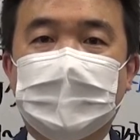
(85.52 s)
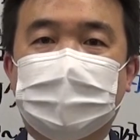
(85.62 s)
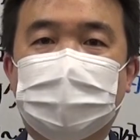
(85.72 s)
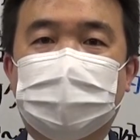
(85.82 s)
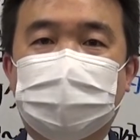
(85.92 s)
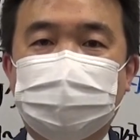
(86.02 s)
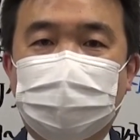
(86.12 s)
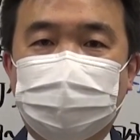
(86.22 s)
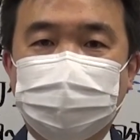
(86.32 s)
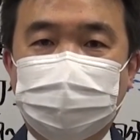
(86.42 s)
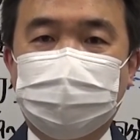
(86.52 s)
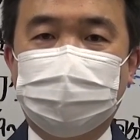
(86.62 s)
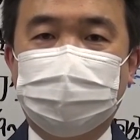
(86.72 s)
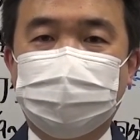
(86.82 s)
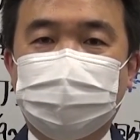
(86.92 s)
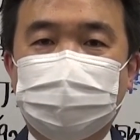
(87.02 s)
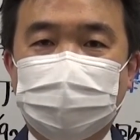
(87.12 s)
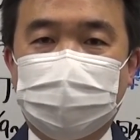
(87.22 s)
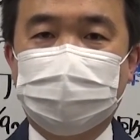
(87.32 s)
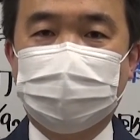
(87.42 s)
で、今この動
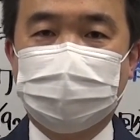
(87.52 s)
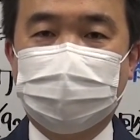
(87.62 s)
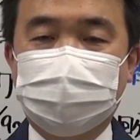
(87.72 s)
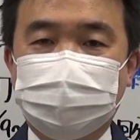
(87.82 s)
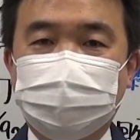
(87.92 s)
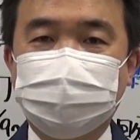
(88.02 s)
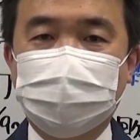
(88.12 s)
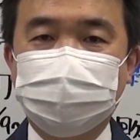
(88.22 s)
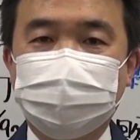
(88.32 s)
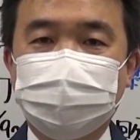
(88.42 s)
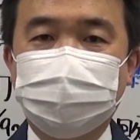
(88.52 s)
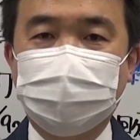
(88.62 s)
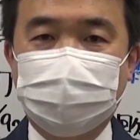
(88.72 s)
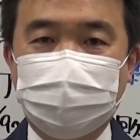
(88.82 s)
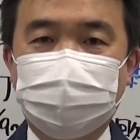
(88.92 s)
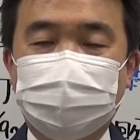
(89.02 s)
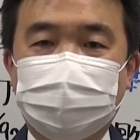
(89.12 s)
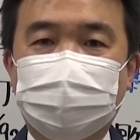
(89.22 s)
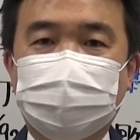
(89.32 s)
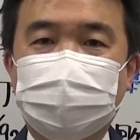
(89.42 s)
画、録画の動画
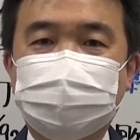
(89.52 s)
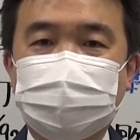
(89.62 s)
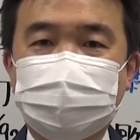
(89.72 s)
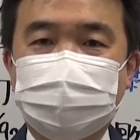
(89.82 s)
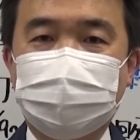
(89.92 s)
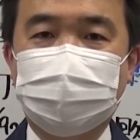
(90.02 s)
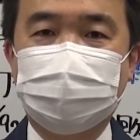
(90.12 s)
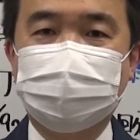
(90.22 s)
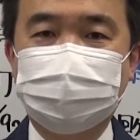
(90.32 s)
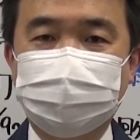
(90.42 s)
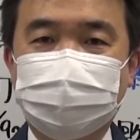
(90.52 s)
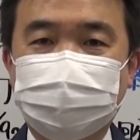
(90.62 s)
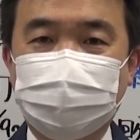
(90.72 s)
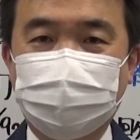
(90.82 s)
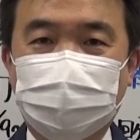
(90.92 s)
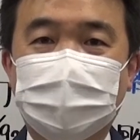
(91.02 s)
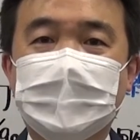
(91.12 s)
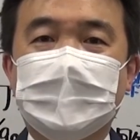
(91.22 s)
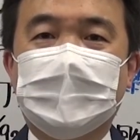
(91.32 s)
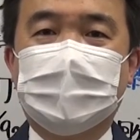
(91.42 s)
を掲載しているんですけども、
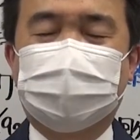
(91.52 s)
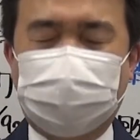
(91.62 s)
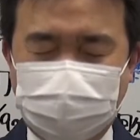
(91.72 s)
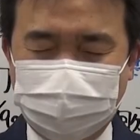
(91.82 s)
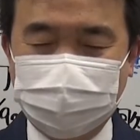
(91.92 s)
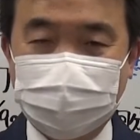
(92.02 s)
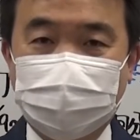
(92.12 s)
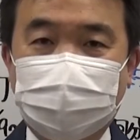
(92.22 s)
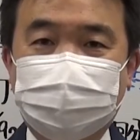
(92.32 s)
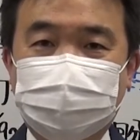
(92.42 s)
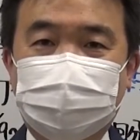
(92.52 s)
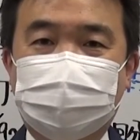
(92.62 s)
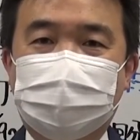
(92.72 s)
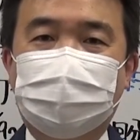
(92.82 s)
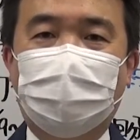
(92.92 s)
大変申し訳ありません。